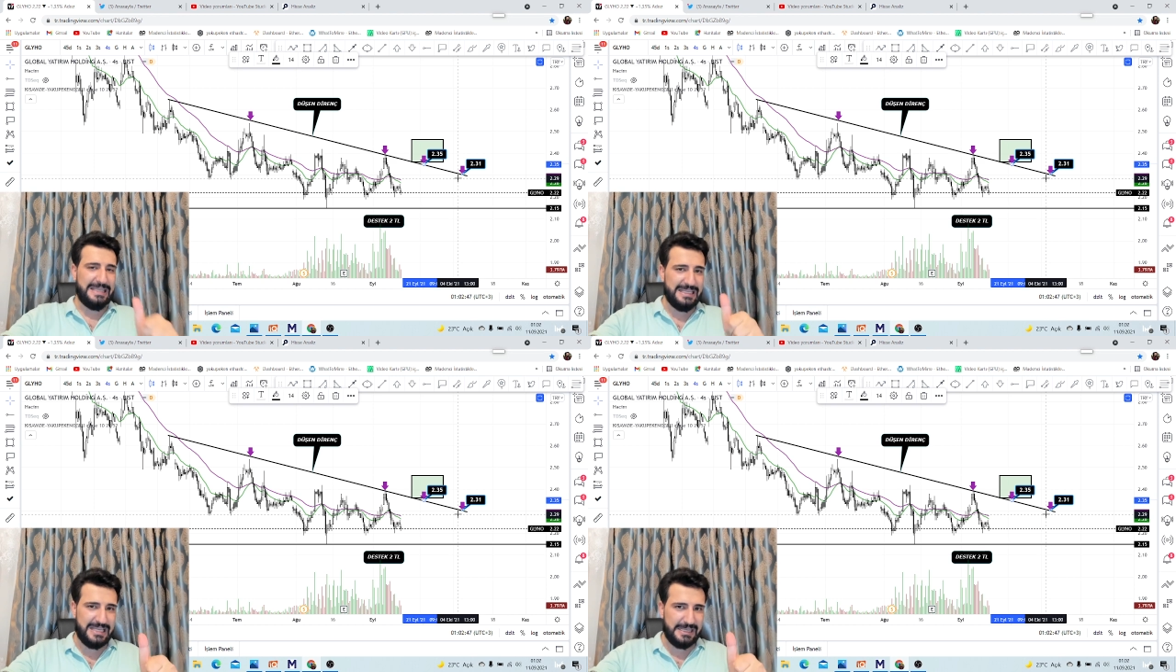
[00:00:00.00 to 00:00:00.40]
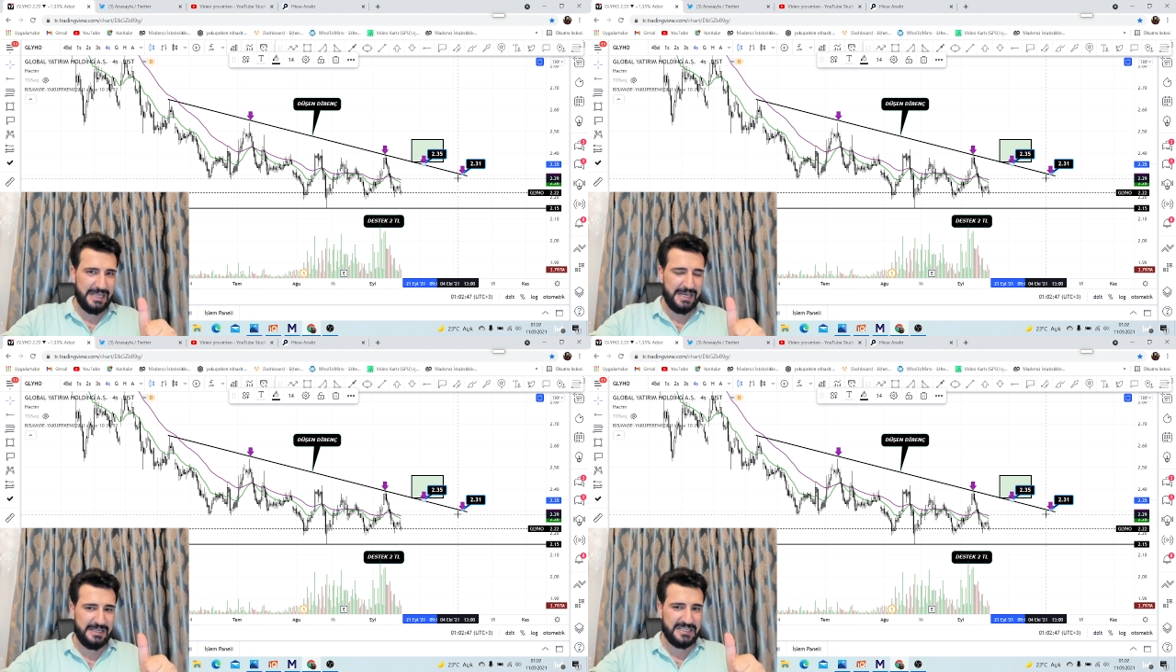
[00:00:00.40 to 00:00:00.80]
2
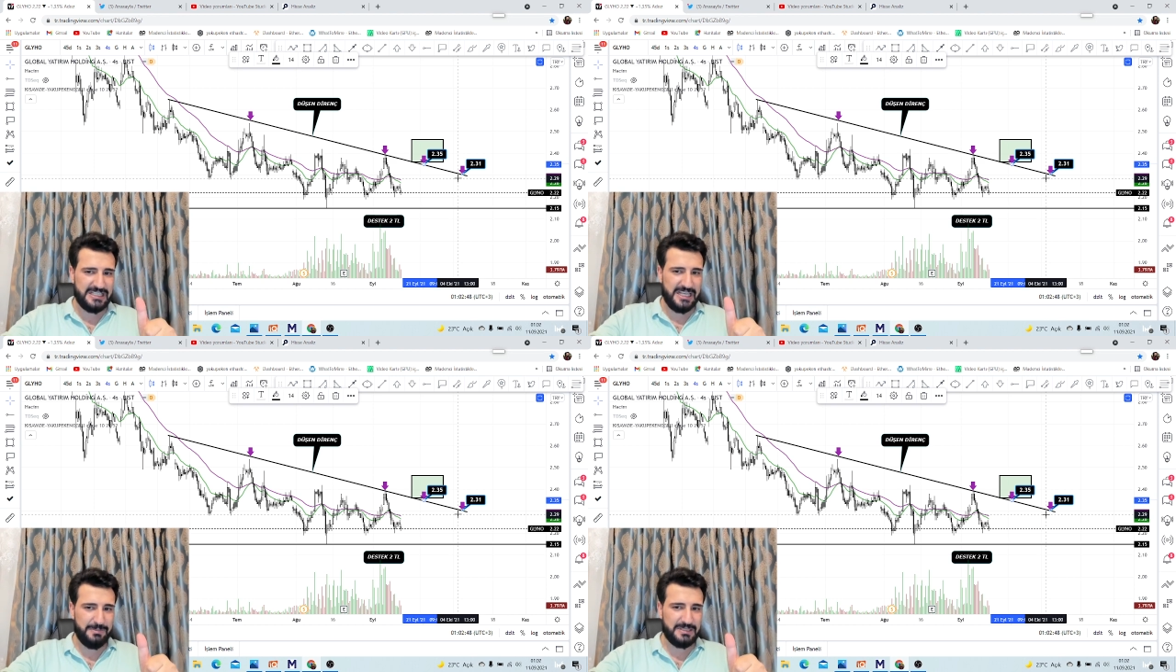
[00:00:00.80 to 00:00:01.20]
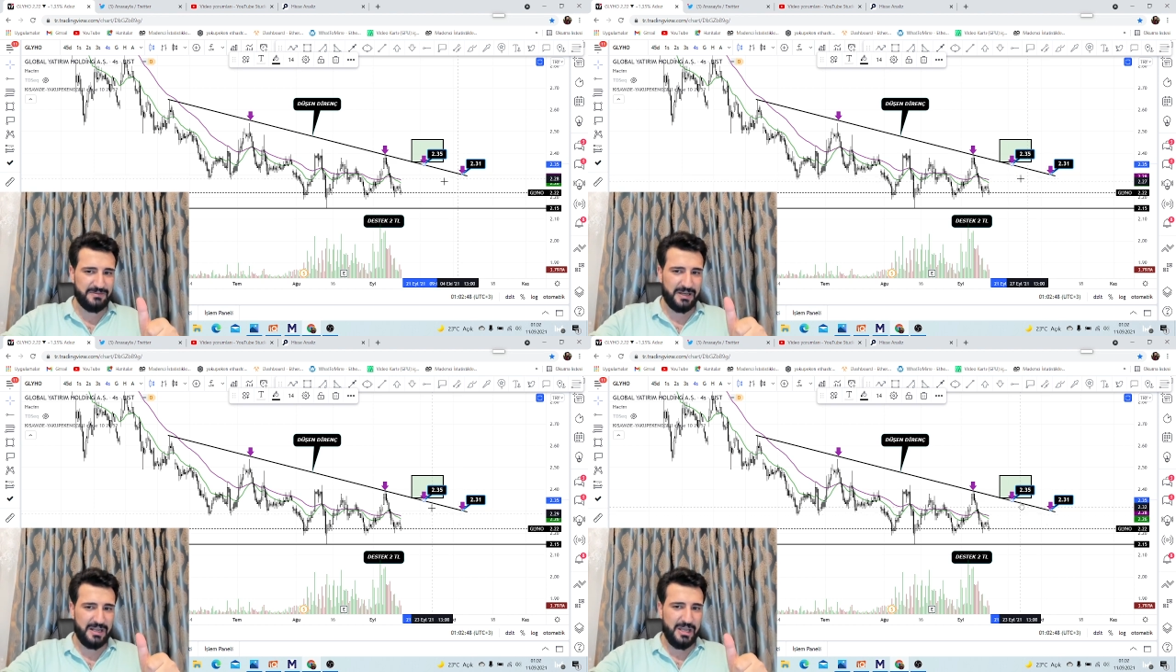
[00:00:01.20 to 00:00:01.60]
TL desteğimiz
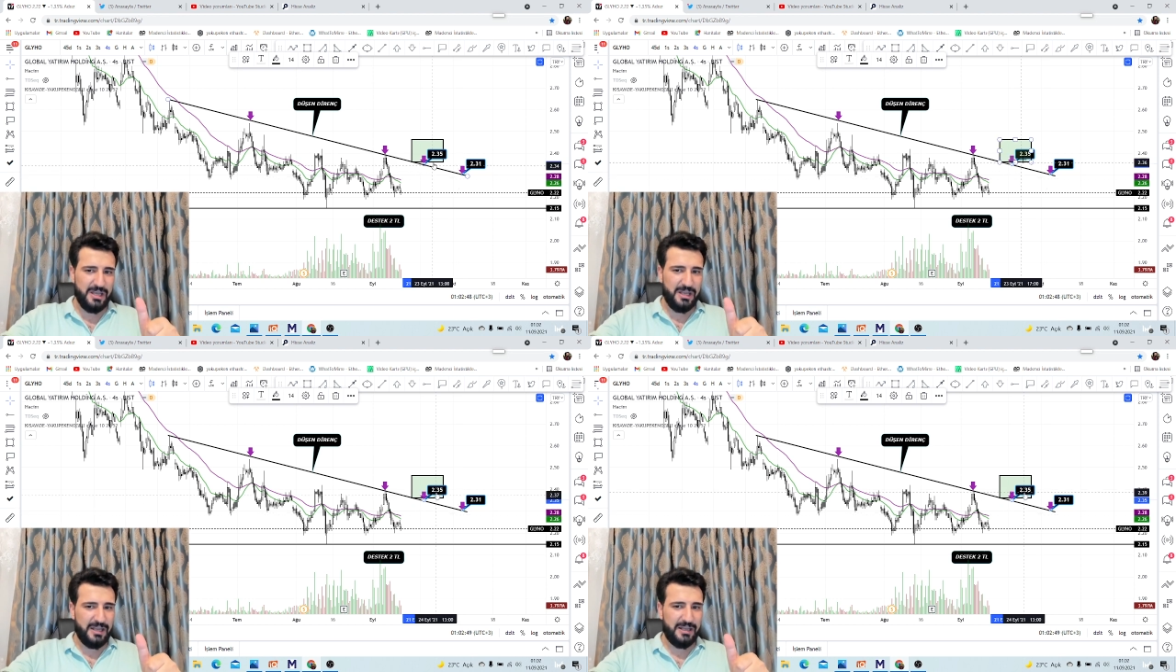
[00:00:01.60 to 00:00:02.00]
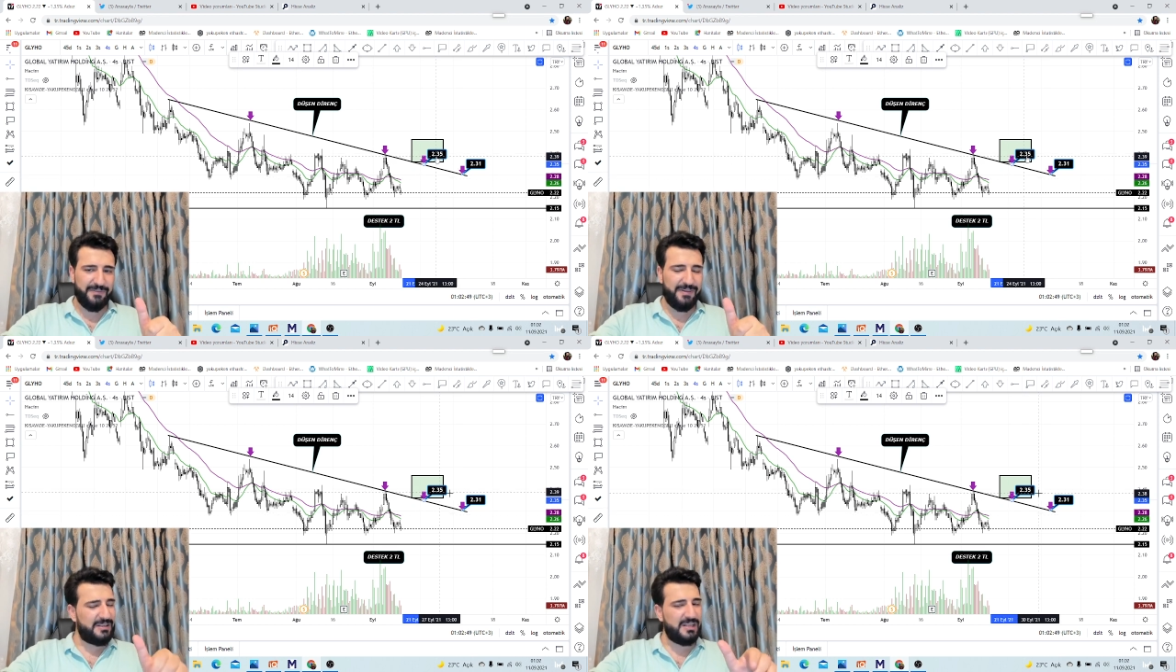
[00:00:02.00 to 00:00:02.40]
var
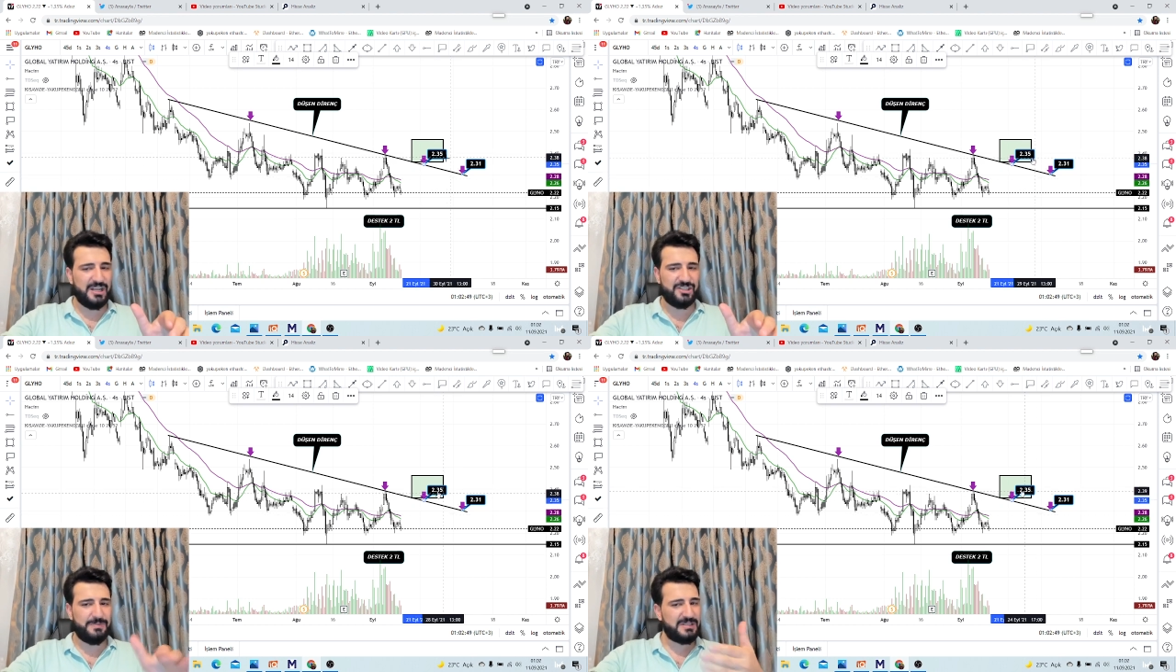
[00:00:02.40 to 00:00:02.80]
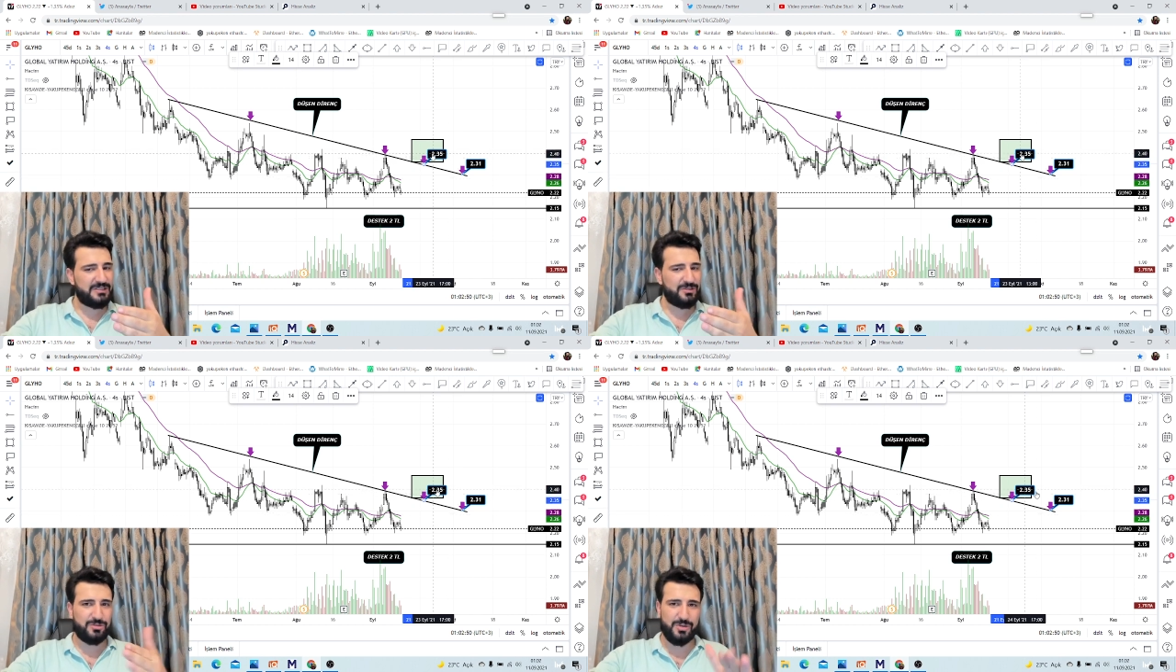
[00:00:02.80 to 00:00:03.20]
e, ve direncimiz
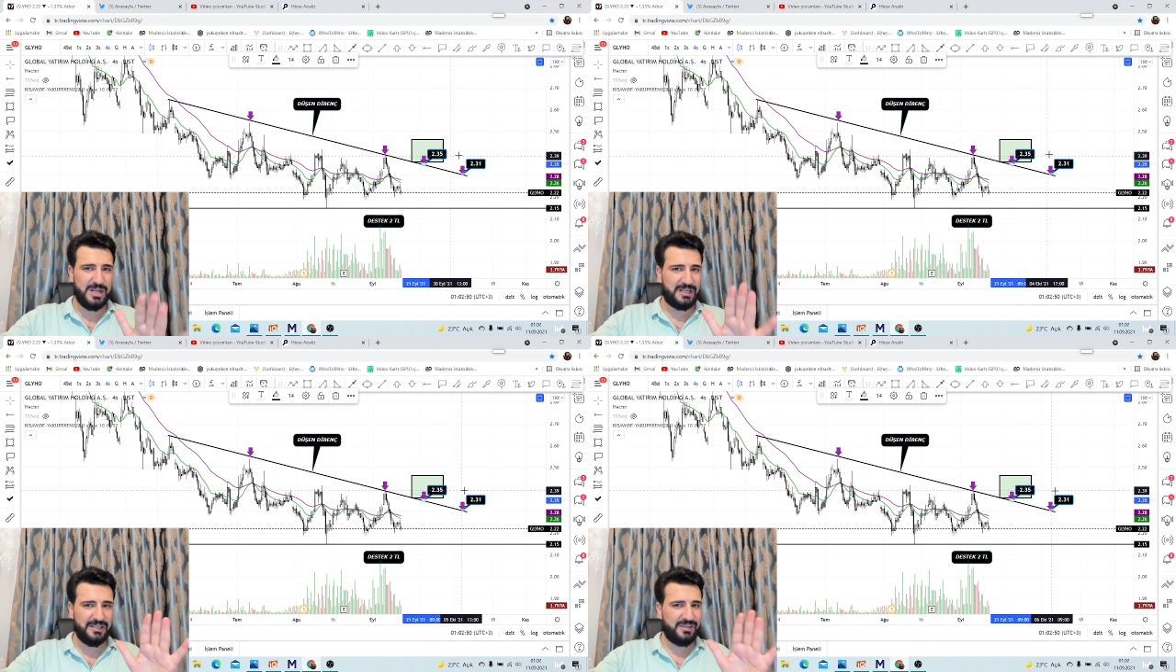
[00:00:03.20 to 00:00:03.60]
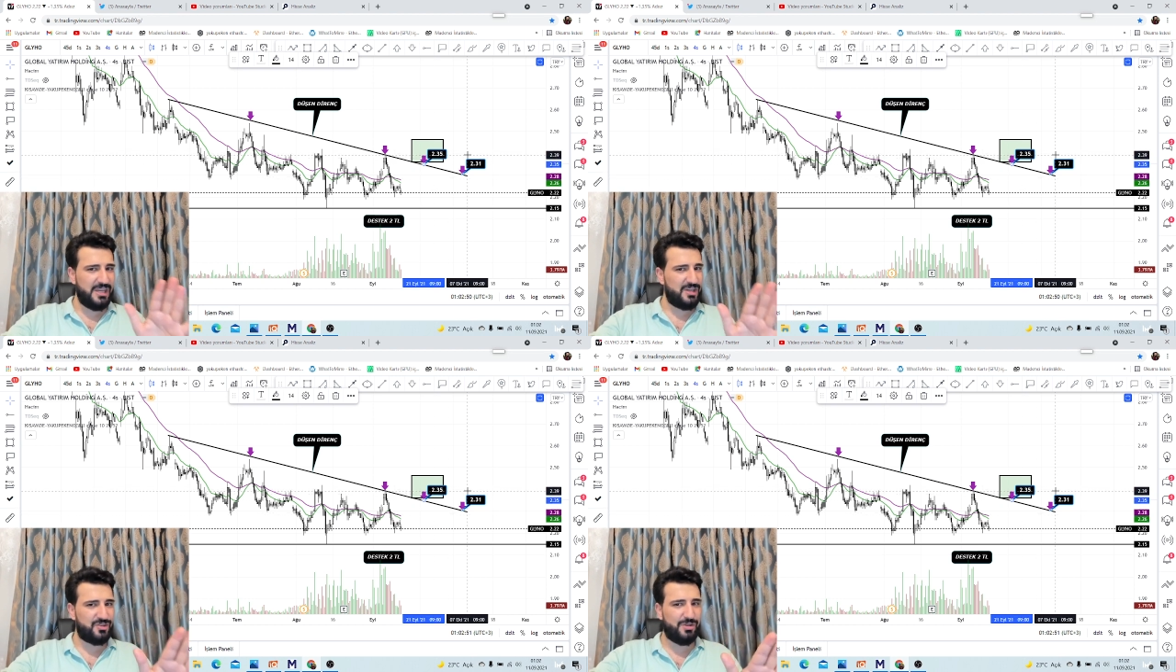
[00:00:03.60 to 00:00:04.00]
sürekli
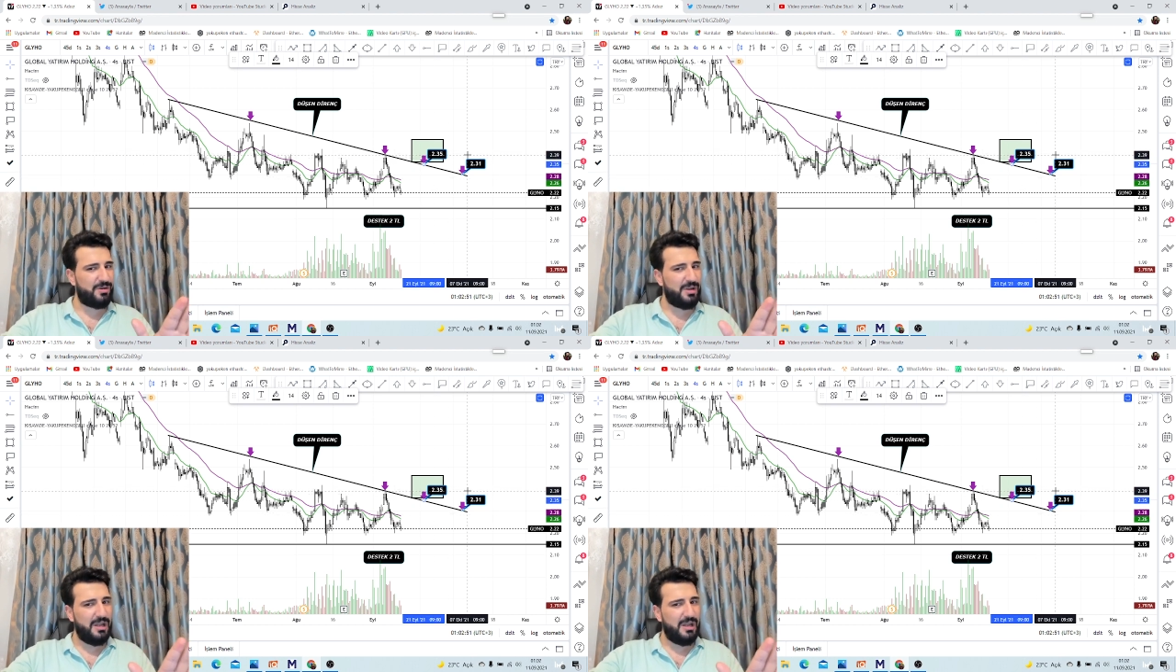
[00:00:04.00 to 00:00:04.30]
değişiyor.